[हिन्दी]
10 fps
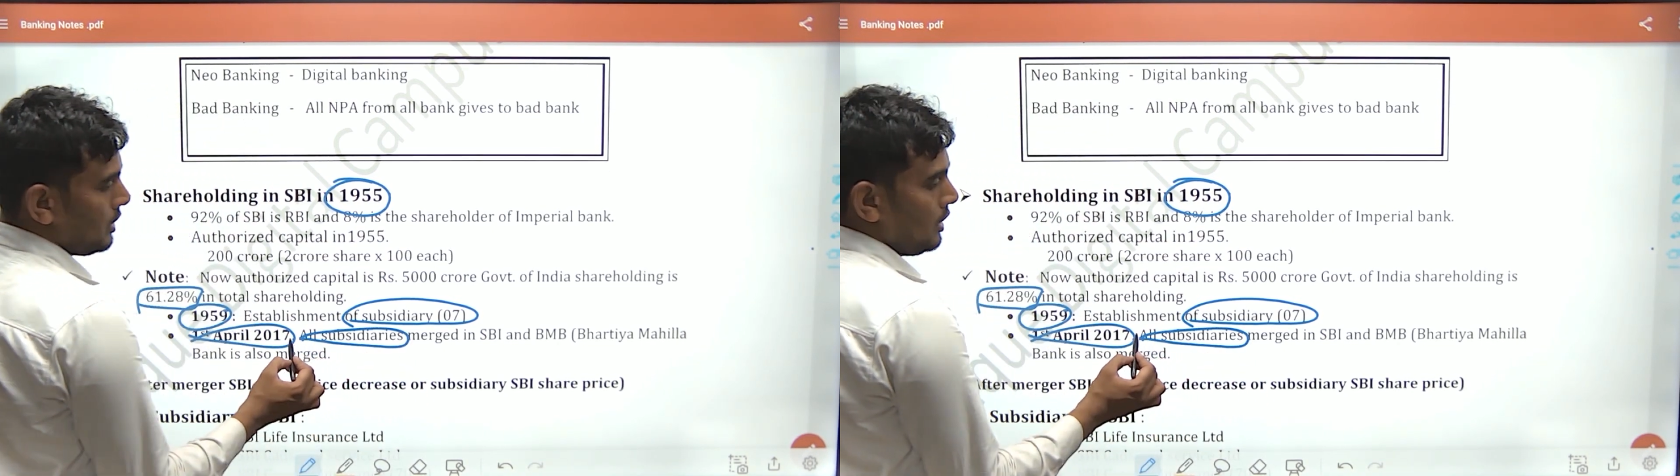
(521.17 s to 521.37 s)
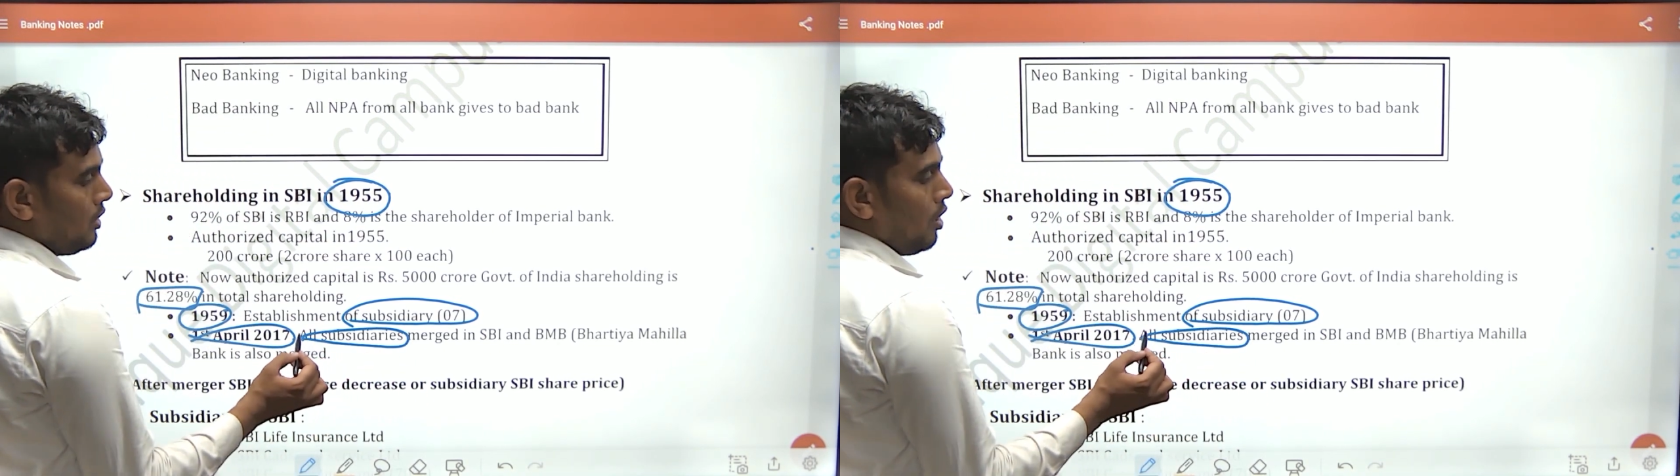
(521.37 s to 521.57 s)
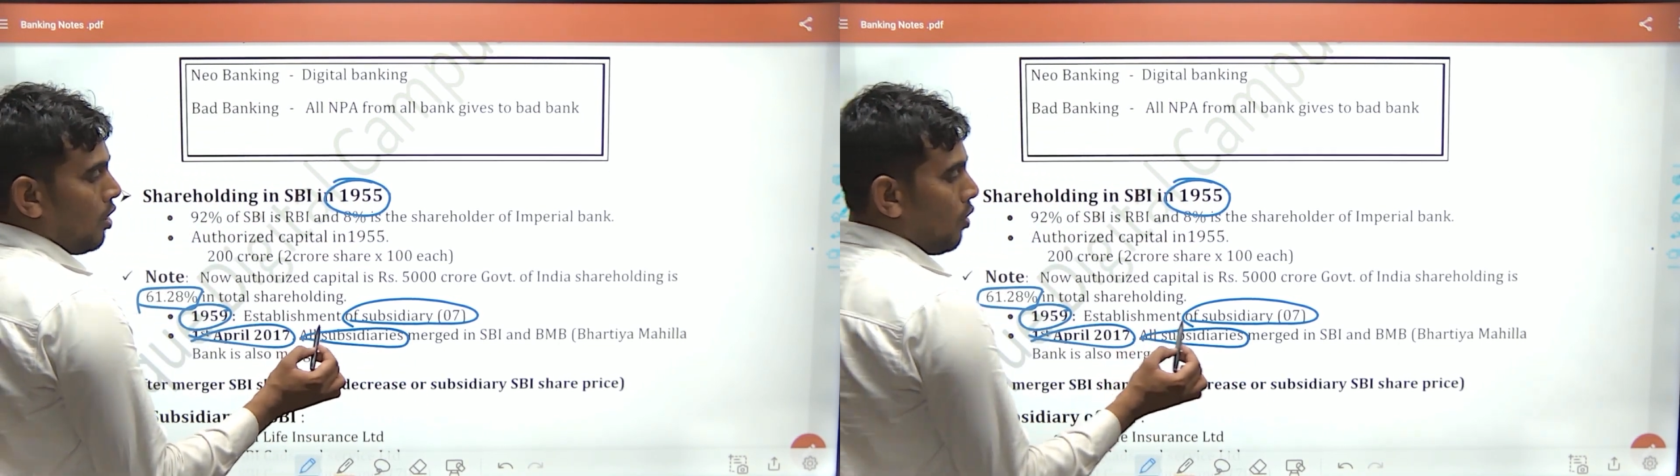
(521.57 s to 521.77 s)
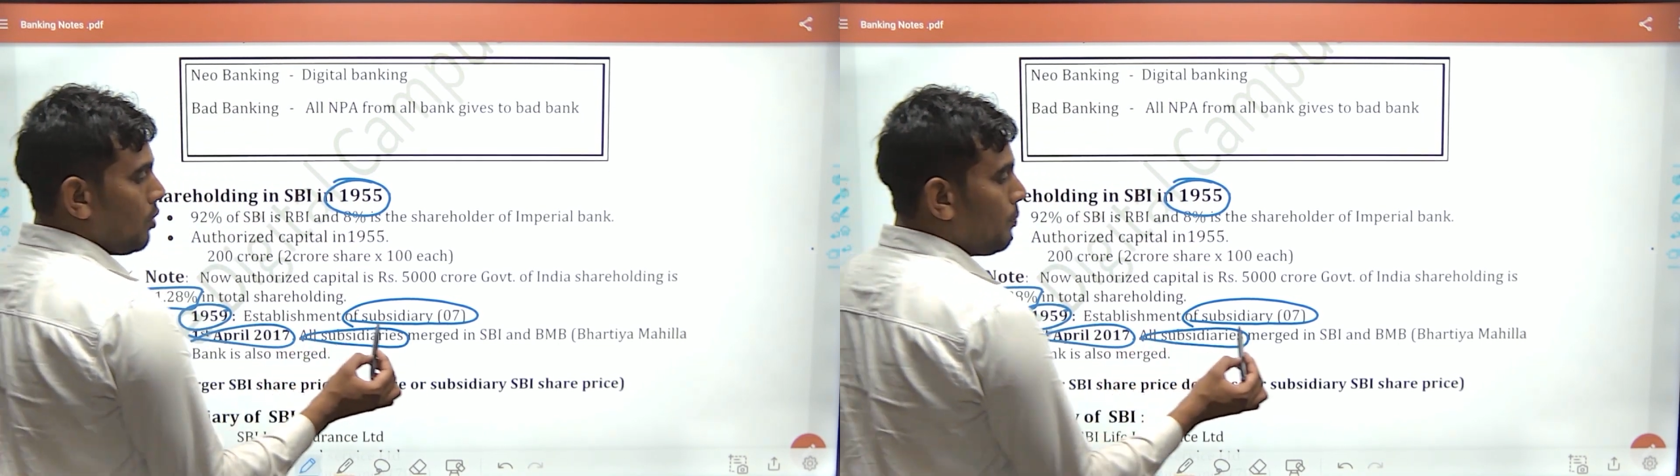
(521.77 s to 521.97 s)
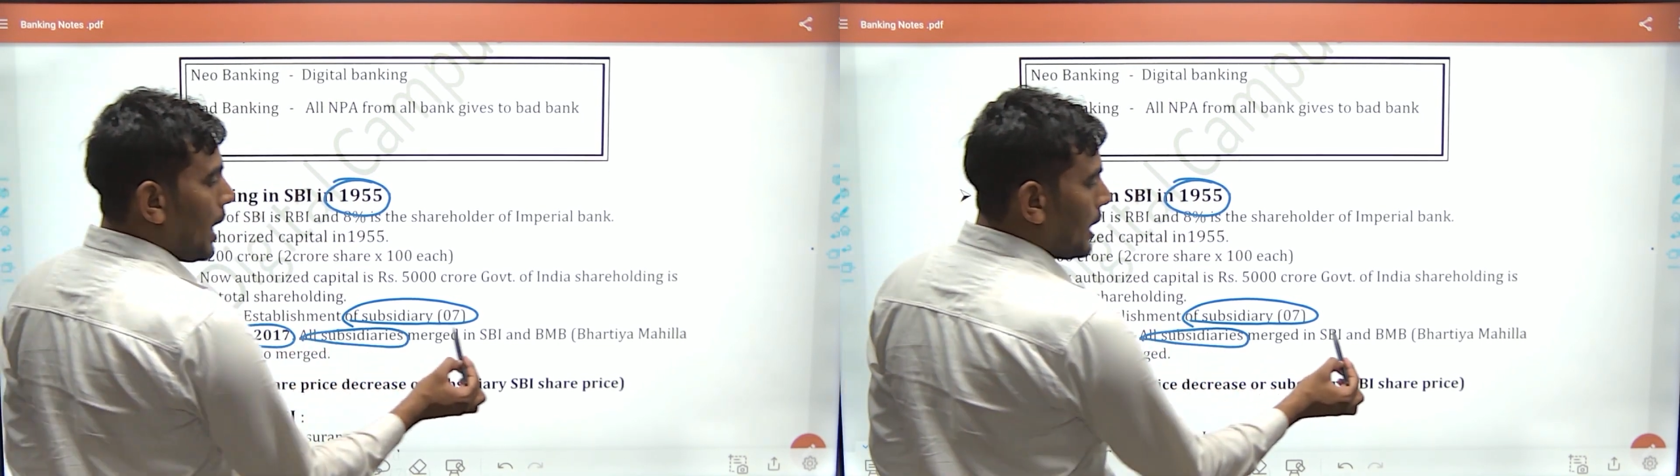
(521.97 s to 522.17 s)
थी और
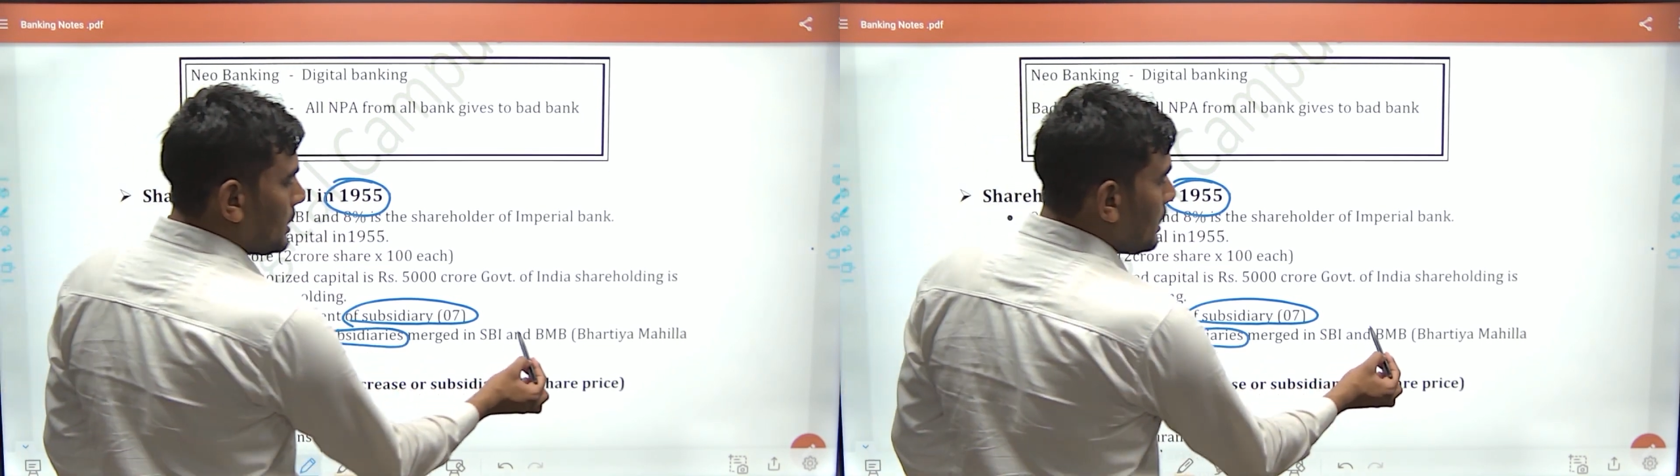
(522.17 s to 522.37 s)
भारतीय